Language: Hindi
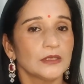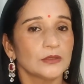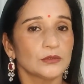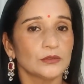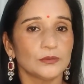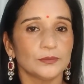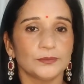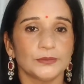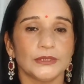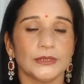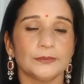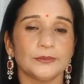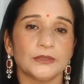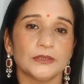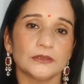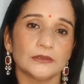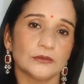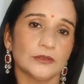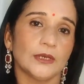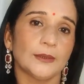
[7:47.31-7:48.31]
तो तब
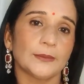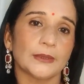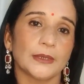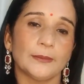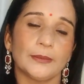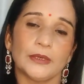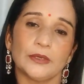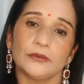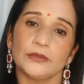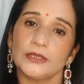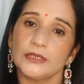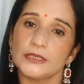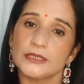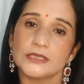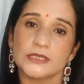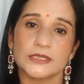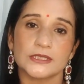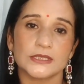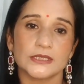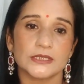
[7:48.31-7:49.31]
तक तो आपका पाउडर
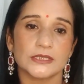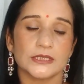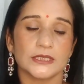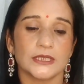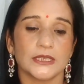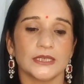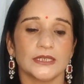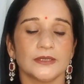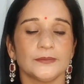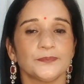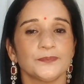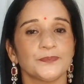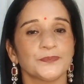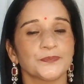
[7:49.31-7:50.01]
अच्छे से चलेगा